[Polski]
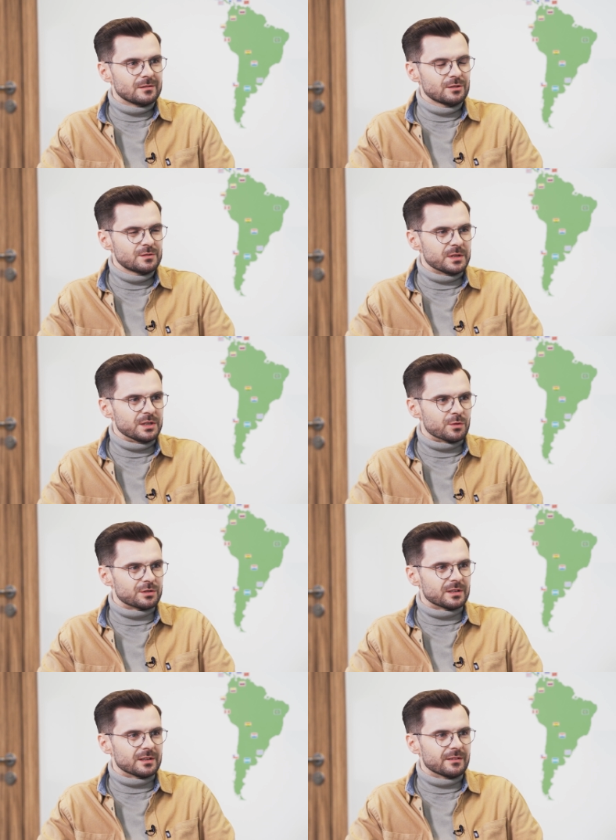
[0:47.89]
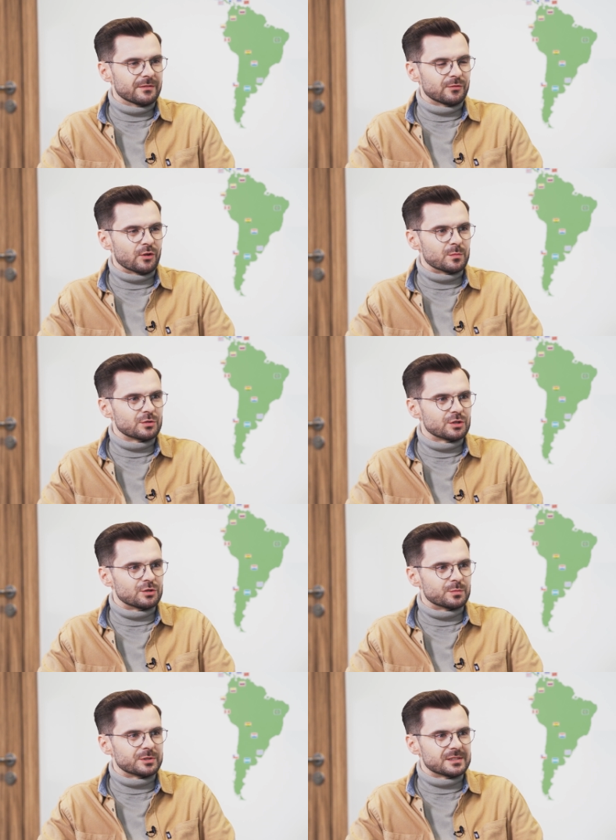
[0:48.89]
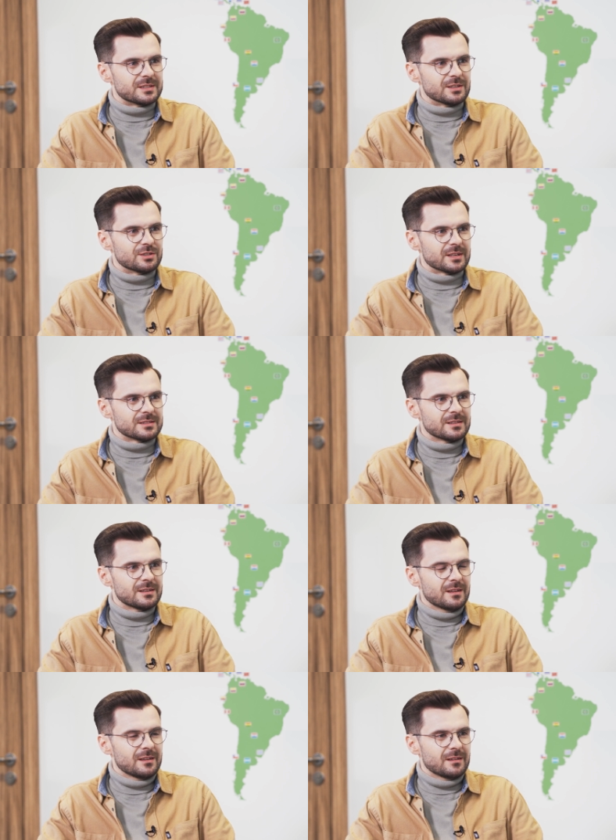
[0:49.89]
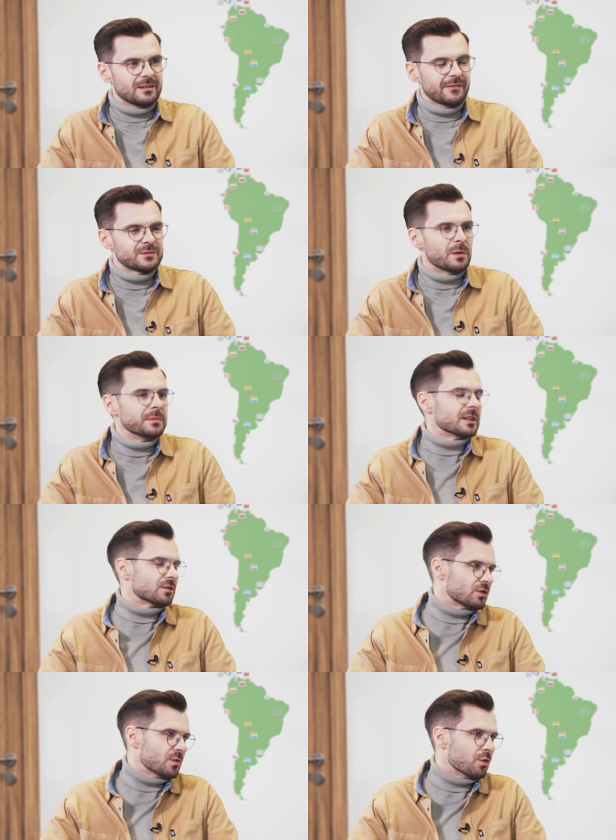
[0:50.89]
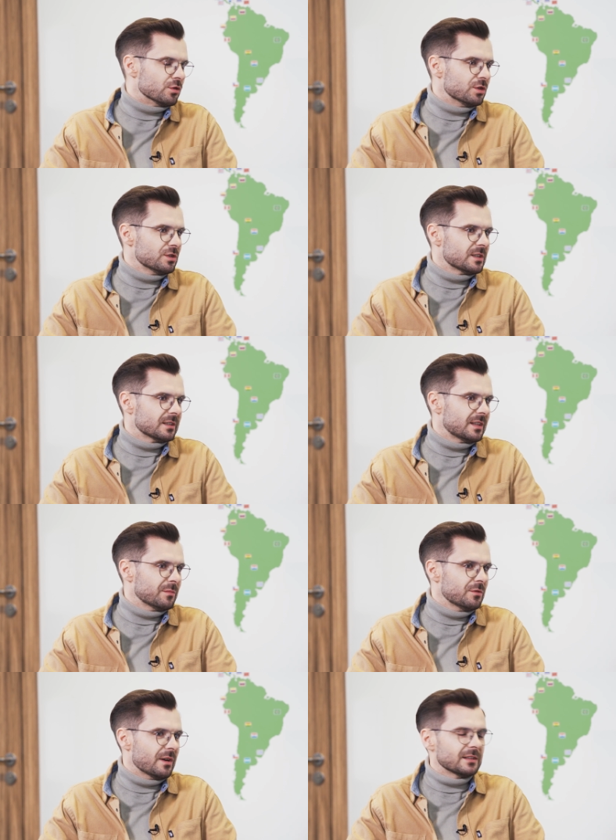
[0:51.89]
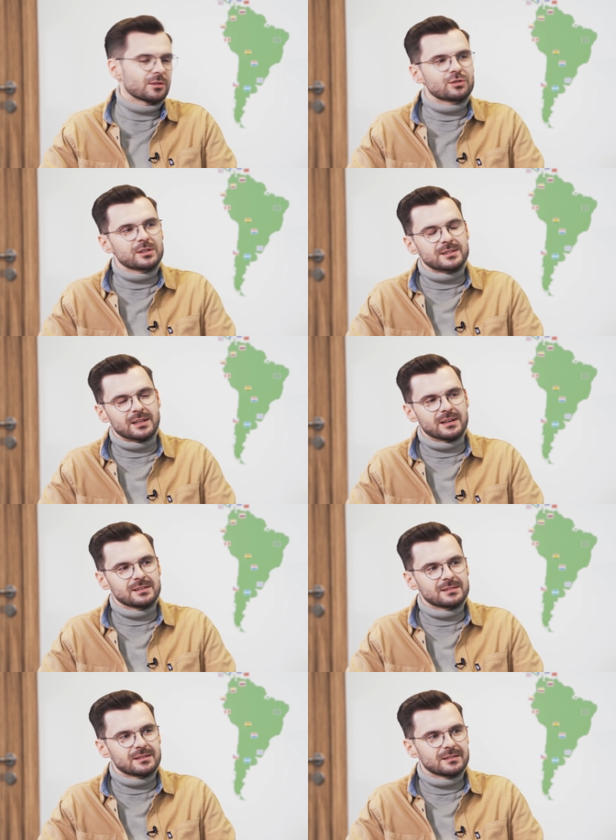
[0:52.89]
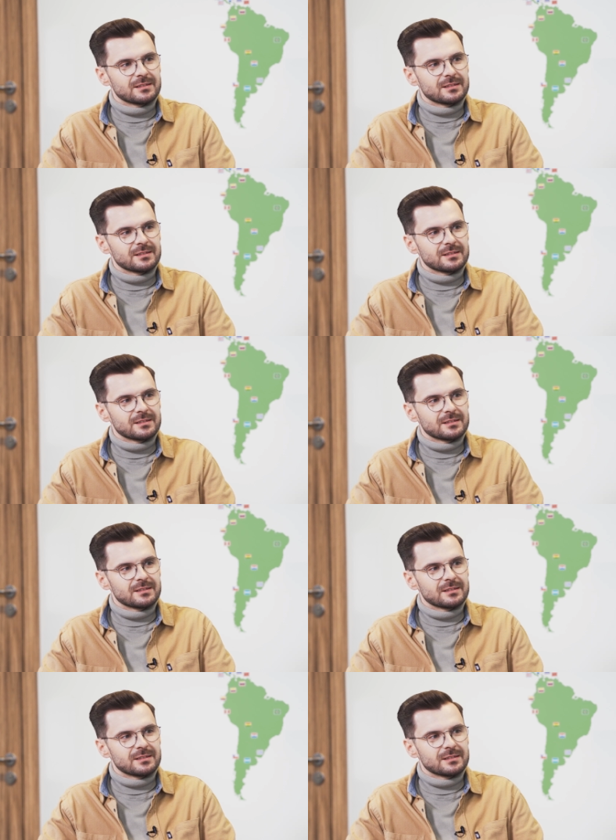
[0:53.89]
Co zmieniło się w Twoim życiu przez ten czas? Jak wspominasz to, co było 10 lat temu, a to, co jest teraz?